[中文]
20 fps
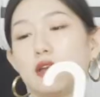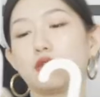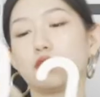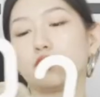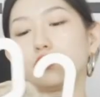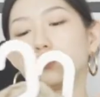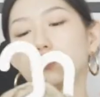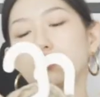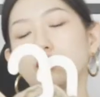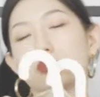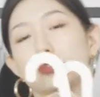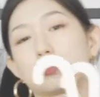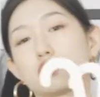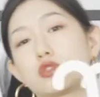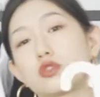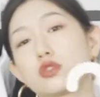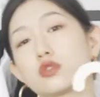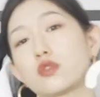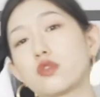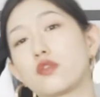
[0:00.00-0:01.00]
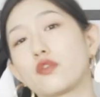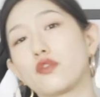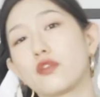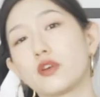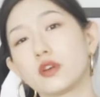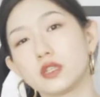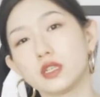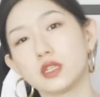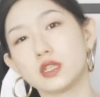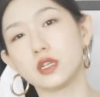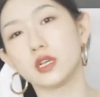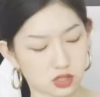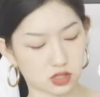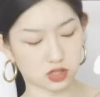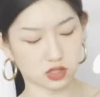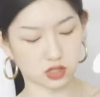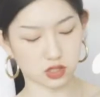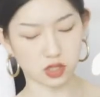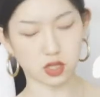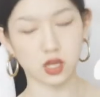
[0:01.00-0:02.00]
有就是这种风衣
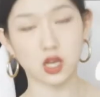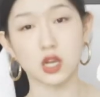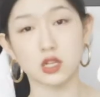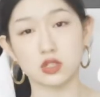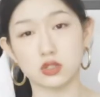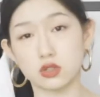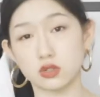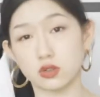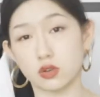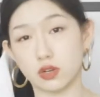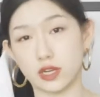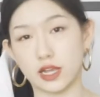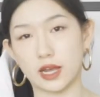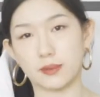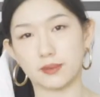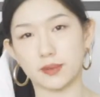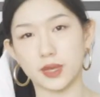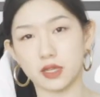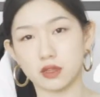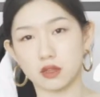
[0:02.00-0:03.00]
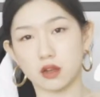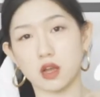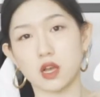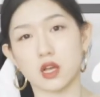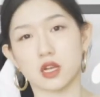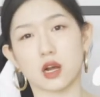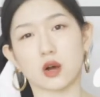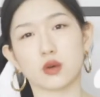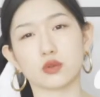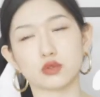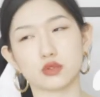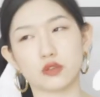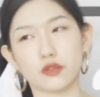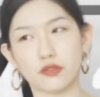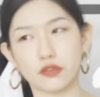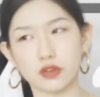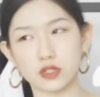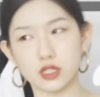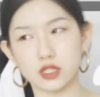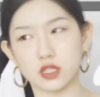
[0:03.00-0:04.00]
是这种两面的，然后我觉得
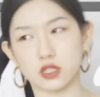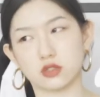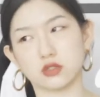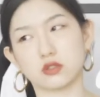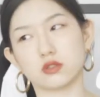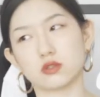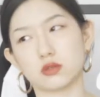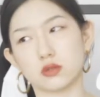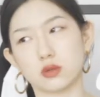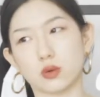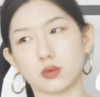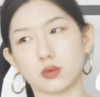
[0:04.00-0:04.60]
风衣也是秋